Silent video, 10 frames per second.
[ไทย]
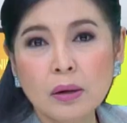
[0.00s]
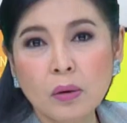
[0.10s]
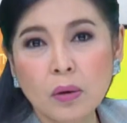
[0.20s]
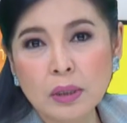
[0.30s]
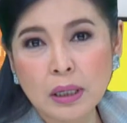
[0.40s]
น
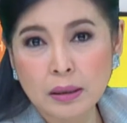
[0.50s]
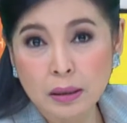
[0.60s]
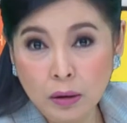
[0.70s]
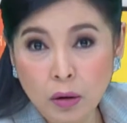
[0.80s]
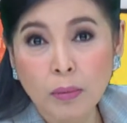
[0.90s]
รู้จาก
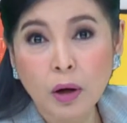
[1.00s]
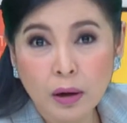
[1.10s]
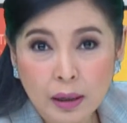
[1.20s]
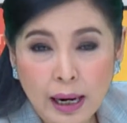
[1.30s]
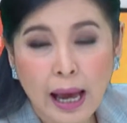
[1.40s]
สื่อสังคมอ
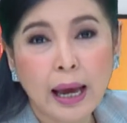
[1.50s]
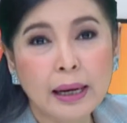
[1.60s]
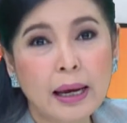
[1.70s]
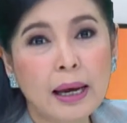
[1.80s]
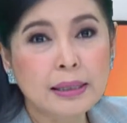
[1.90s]
อนไล
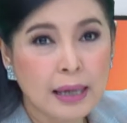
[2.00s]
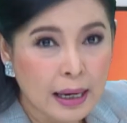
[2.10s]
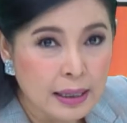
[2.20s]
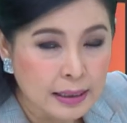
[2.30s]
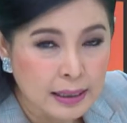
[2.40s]
น์นะคะใช้
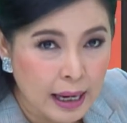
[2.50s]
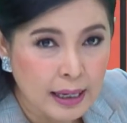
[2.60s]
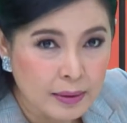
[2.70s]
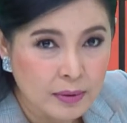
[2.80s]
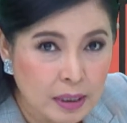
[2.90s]
ใช้
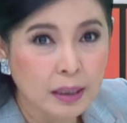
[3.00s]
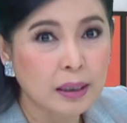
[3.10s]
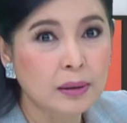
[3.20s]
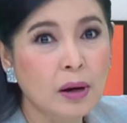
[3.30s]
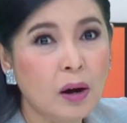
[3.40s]
สื่อ
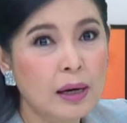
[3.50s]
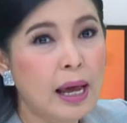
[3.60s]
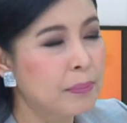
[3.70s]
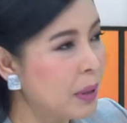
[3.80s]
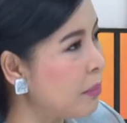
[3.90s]
ออนไล
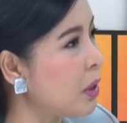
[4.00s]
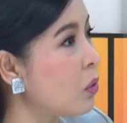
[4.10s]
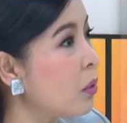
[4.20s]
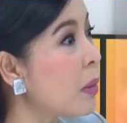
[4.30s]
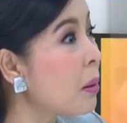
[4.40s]
น์เป็นประ
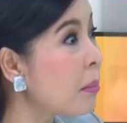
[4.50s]
โยชน์